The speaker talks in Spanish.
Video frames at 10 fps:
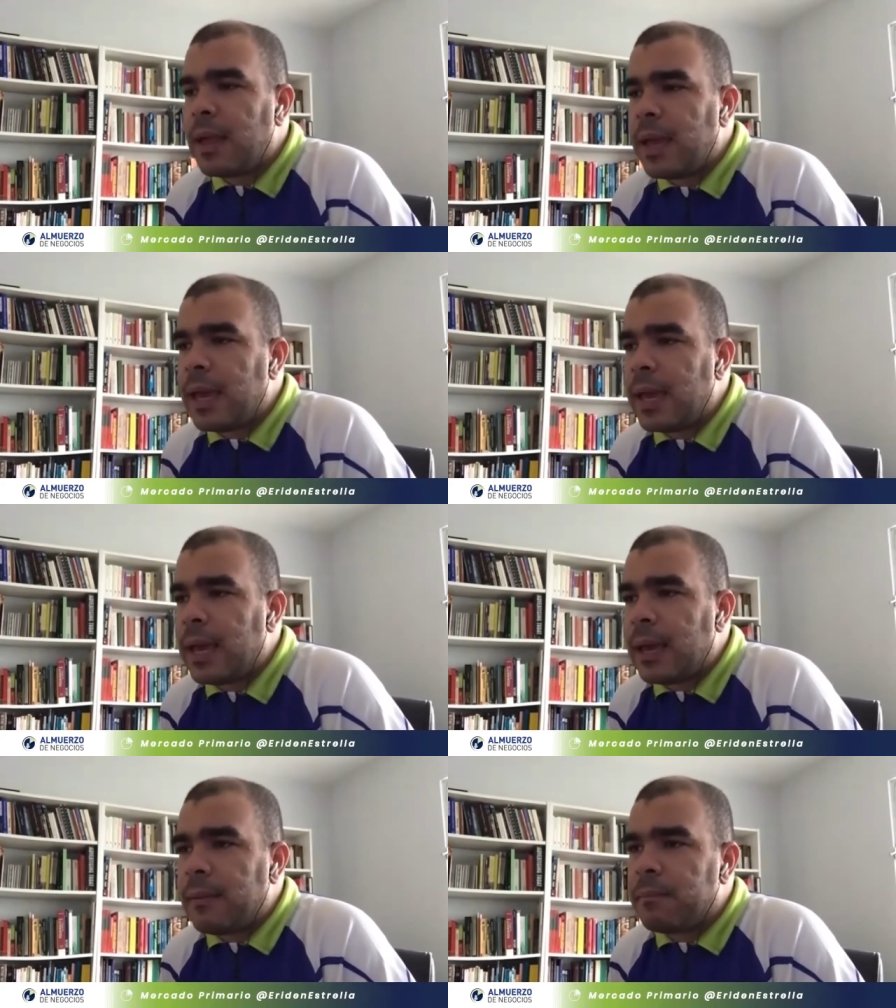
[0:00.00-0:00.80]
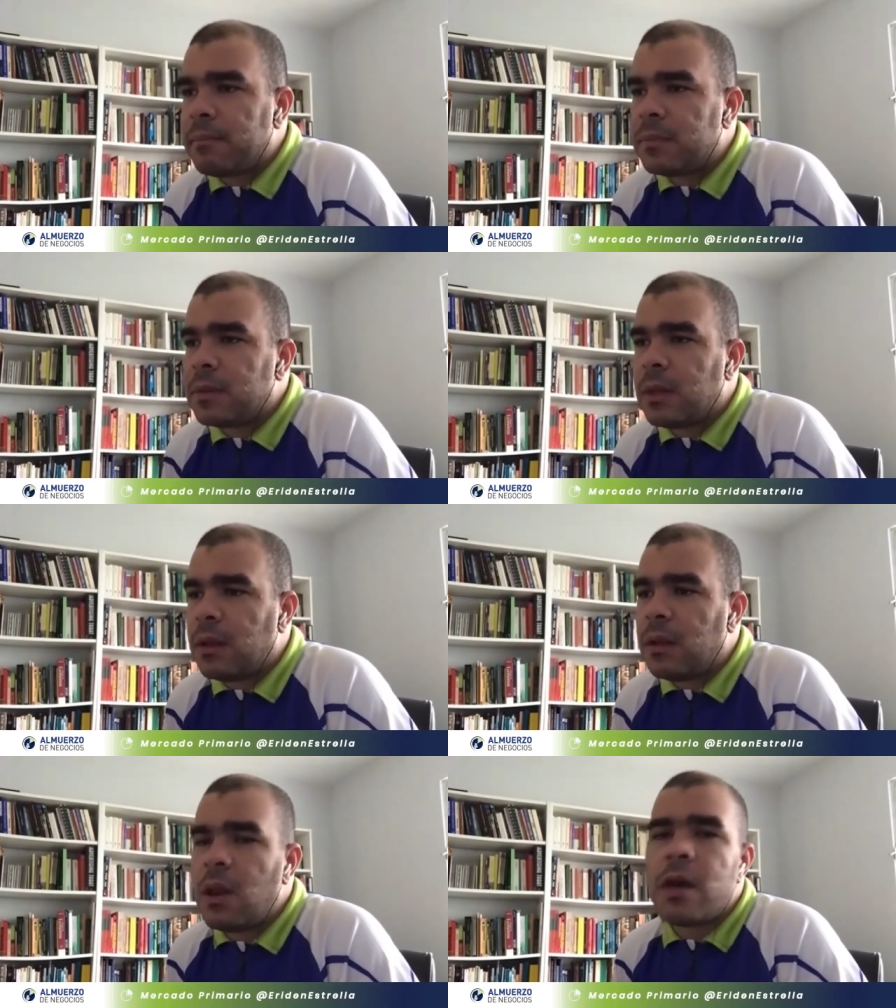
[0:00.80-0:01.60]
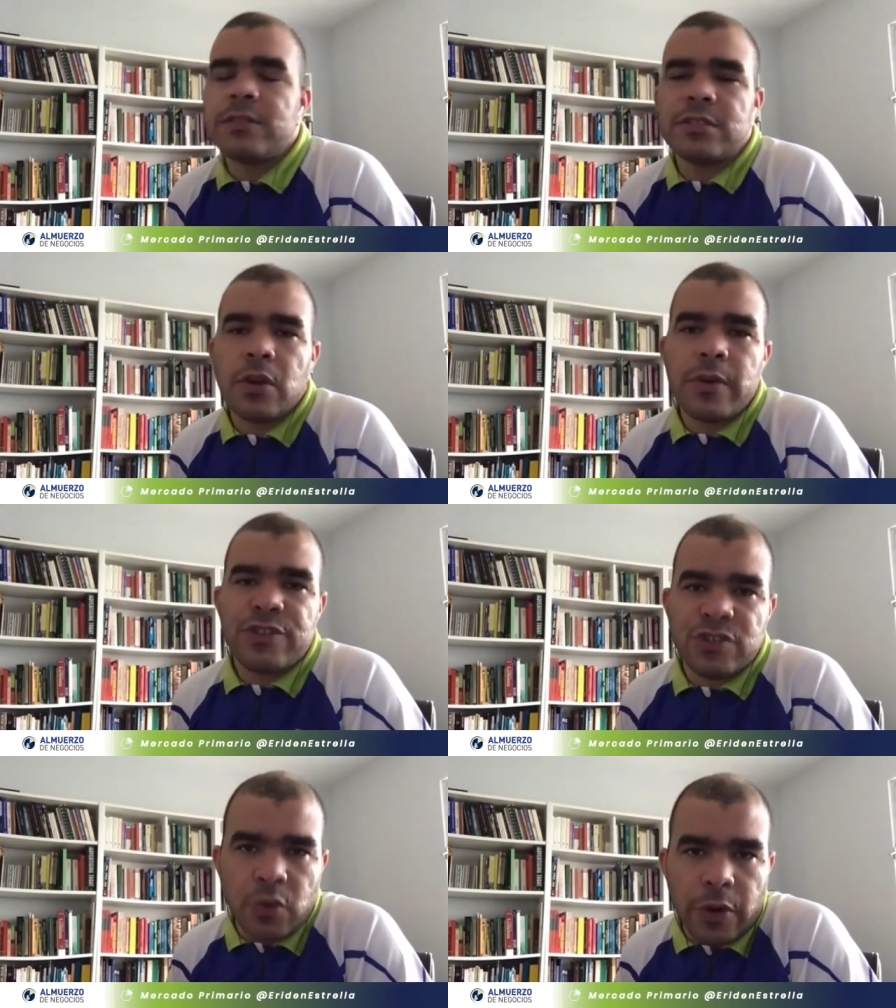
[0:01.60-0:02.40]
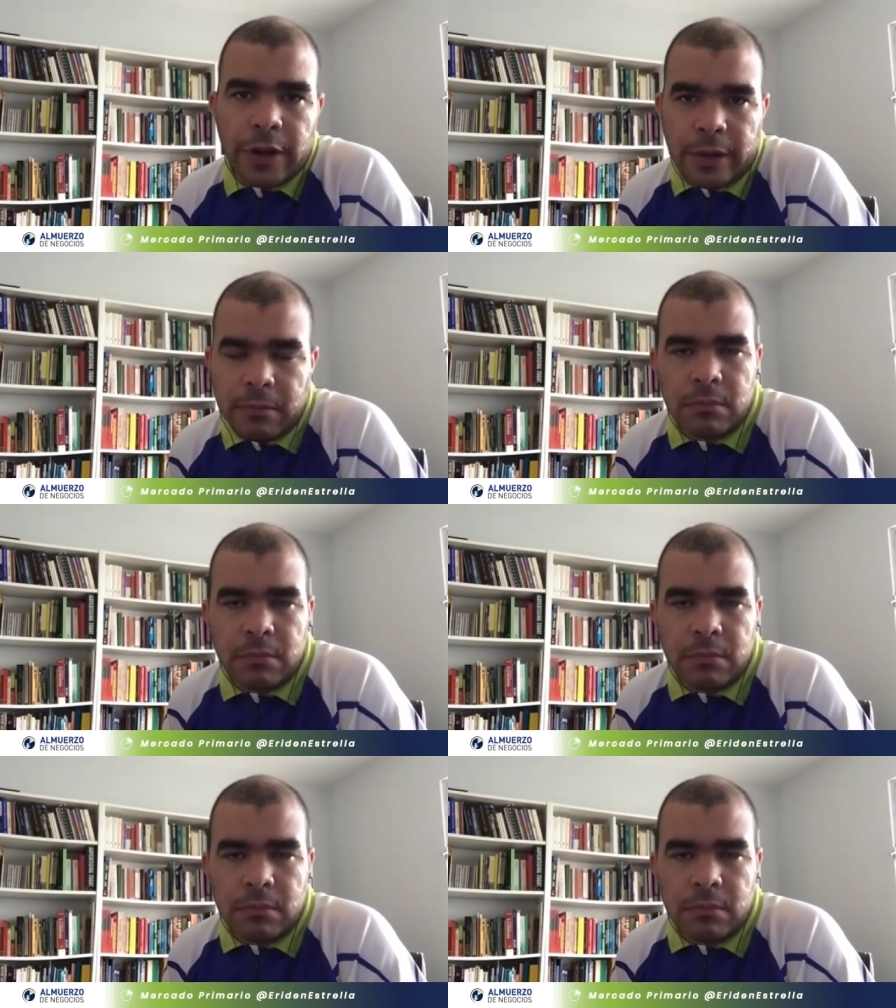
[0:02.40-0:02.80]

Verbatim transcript: Eh, long story short,